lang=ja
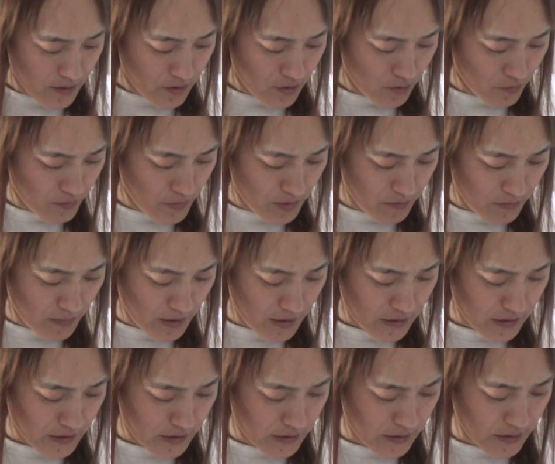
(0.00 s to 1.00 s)
読みま
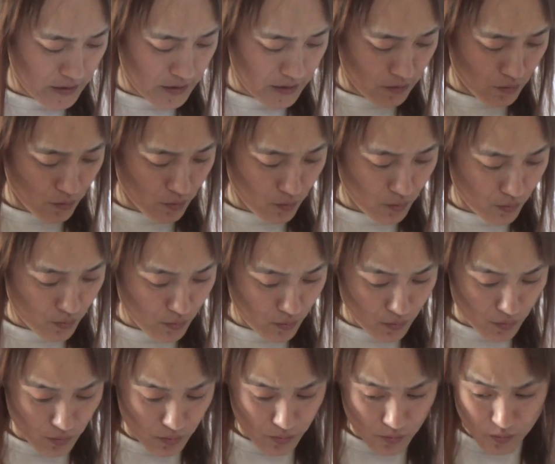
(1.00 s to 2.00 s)
しよ、
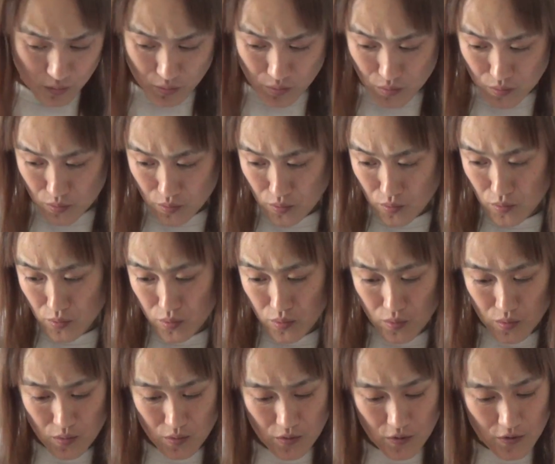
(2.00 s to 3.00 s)
お
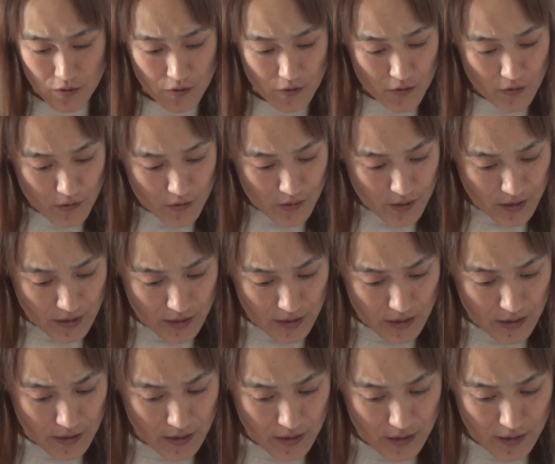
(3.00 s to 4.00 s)

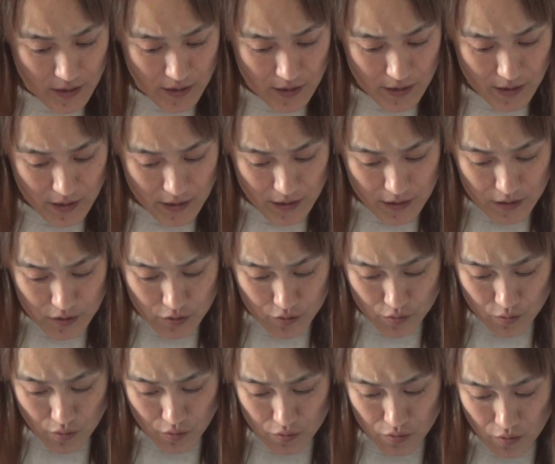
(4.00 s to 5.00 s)
はい、
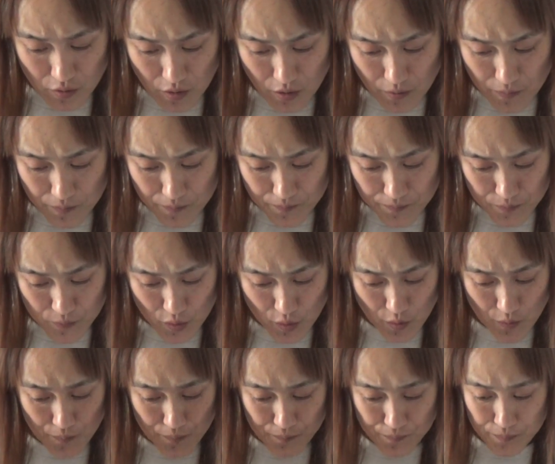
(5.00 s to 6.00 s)
中国語
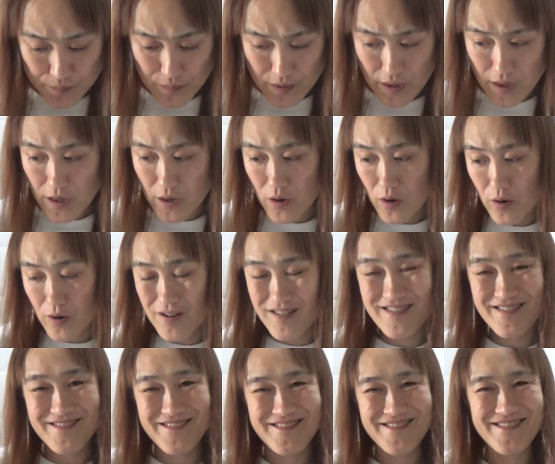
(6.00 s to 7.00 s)
と英語。
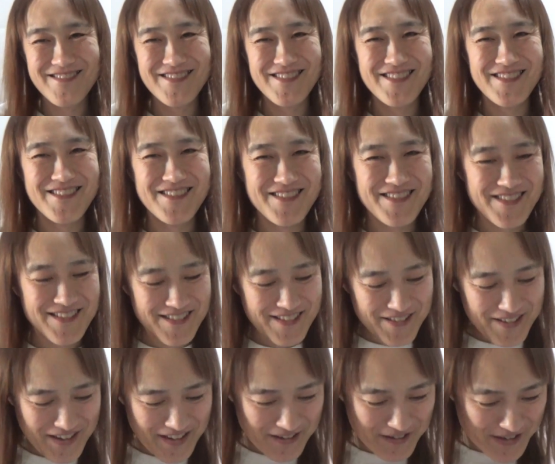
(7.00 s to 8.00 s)

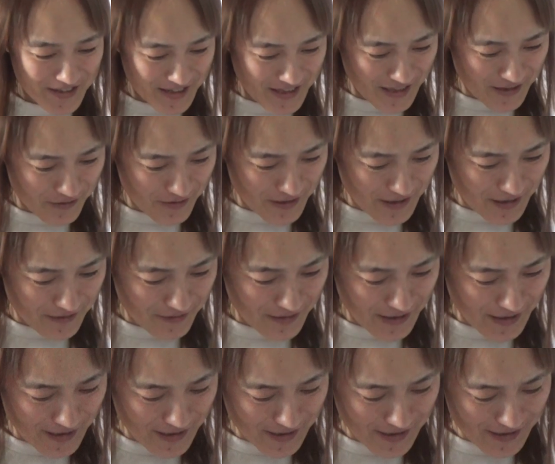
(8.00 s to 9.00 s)
英語やったらなんとかなる
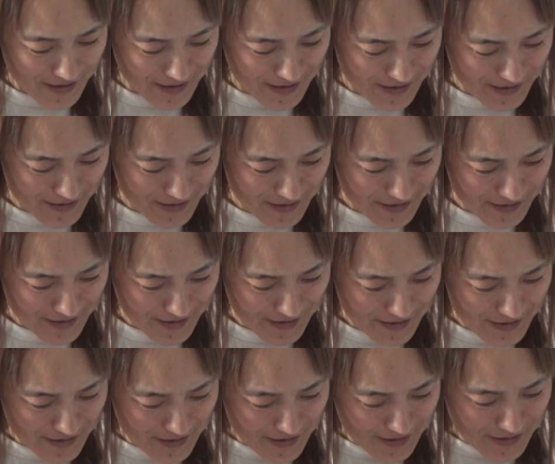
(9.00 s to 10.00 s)
か。
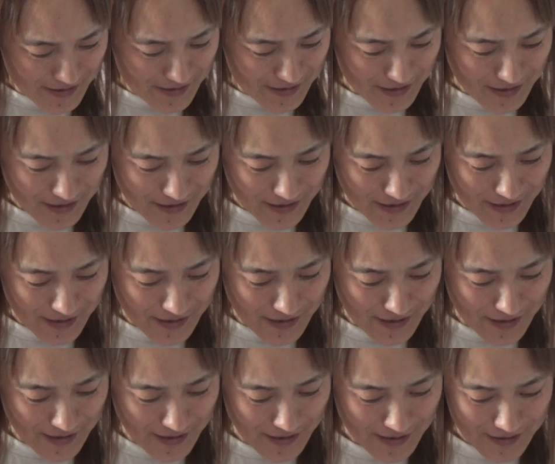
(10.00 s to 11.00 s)
ならない
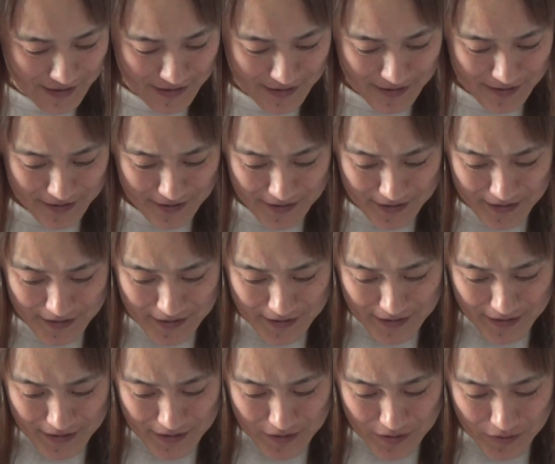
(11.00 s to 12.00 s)
か。っ
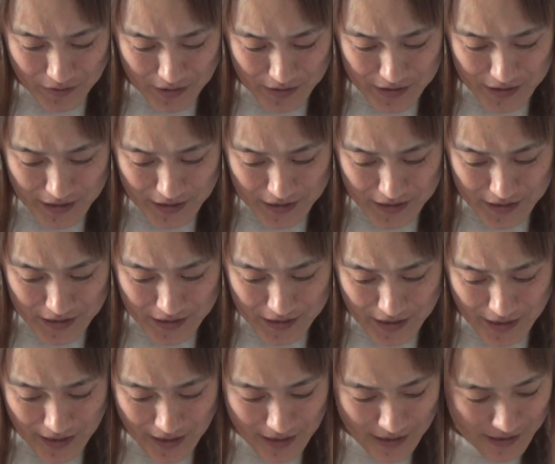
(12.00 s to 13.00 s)
ていうか字が小
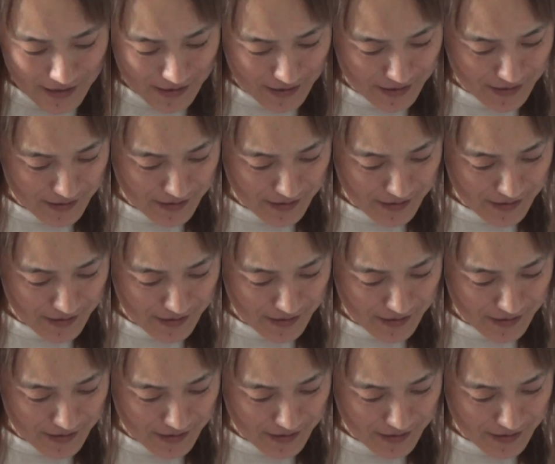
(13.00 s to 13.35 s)
さい。